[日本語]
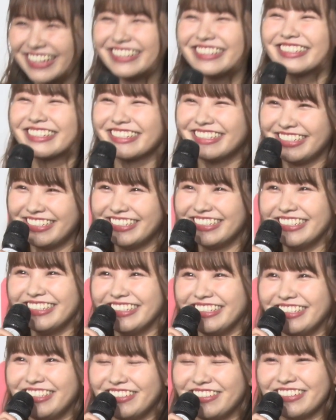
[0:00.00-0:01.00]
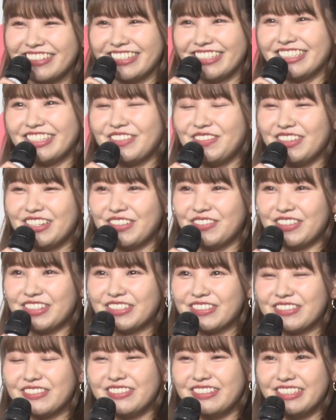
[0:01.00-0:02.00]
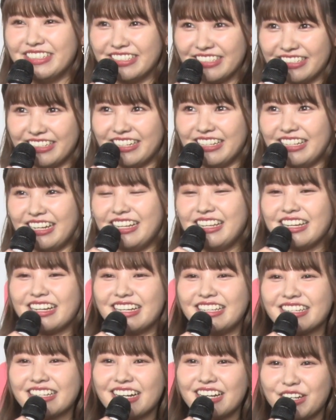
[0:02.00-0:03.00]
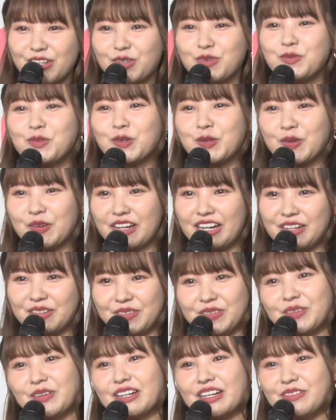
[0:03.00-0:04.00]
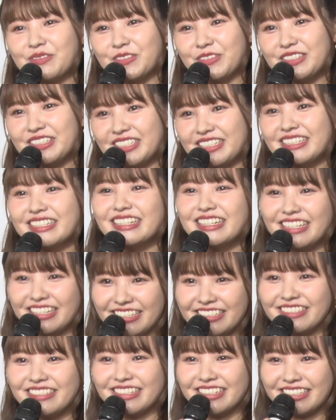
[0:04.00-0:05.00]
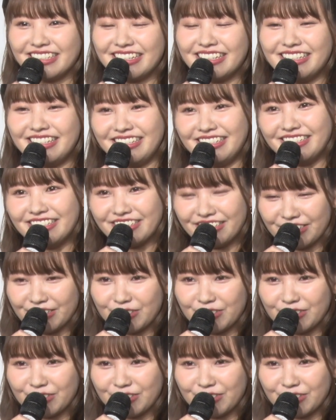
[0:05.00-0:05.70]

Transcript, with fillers: 確かに言われてみればそうですね何か惹かれるものがあるのかもしれないです屋台に